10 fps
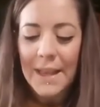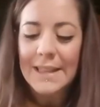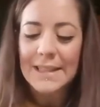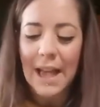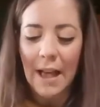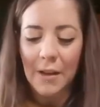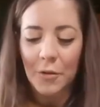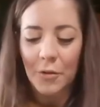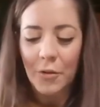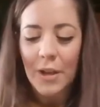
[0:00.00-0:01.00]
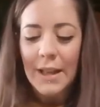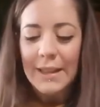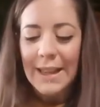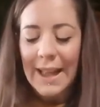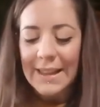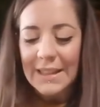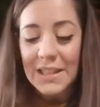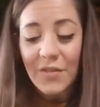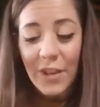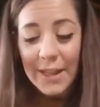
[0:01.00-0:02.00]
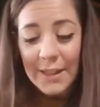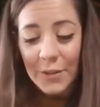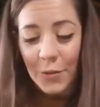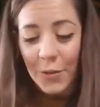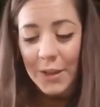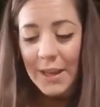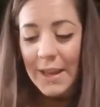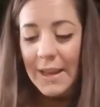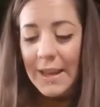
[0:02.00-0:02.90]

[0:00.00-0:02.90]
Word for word: e salgono dagli sfiatatoi